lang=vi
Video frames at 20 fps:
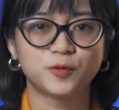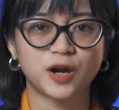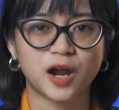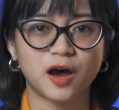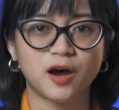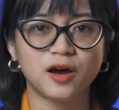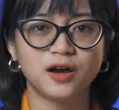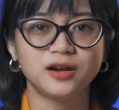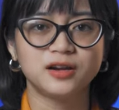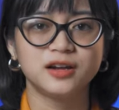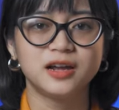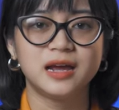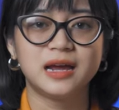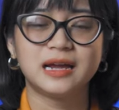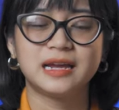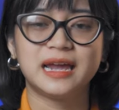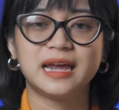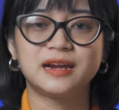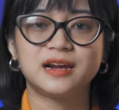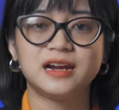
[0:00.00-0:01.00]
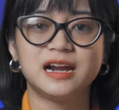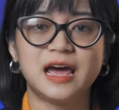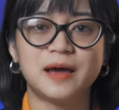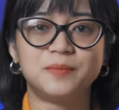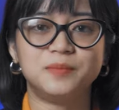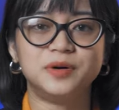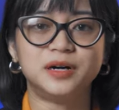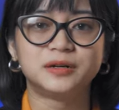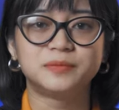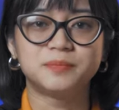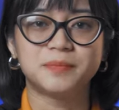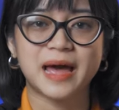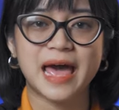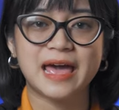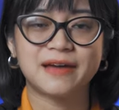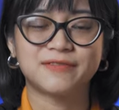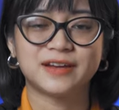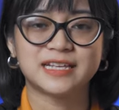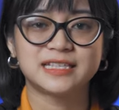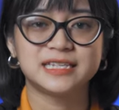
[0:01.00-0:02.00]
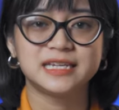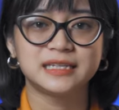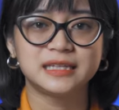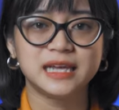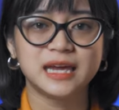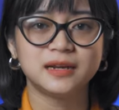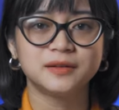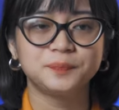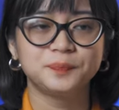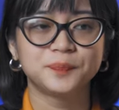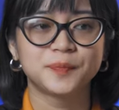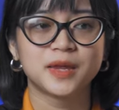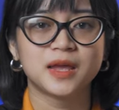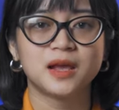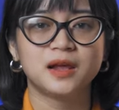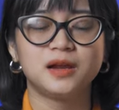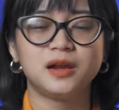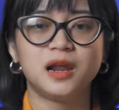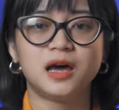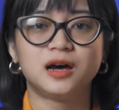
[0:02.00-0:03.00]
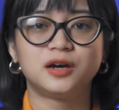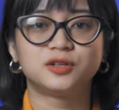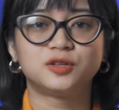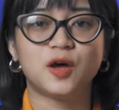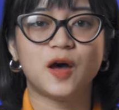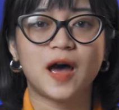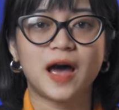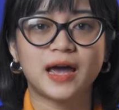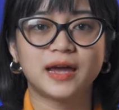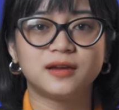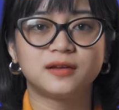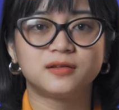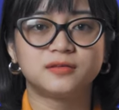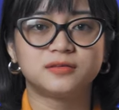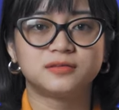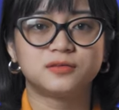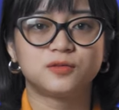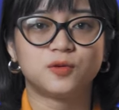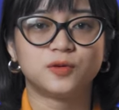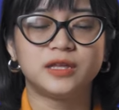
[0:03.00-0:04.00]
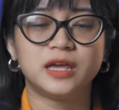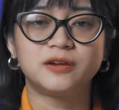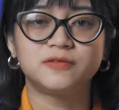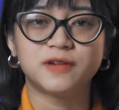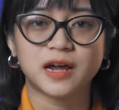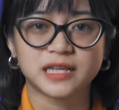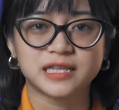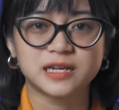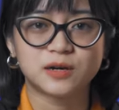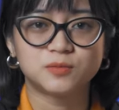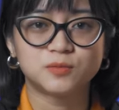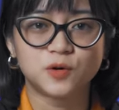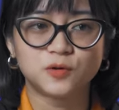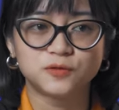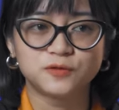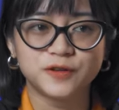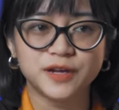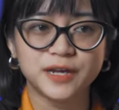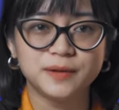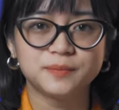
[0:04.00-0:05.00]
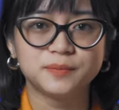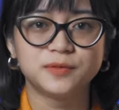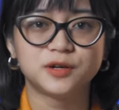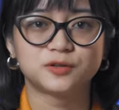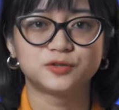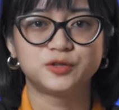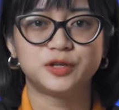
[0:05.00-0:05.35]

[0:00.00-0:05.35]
của nó nghe rất là mượt mà và chi tiết lời thoại của nhân vật trong bộ phim được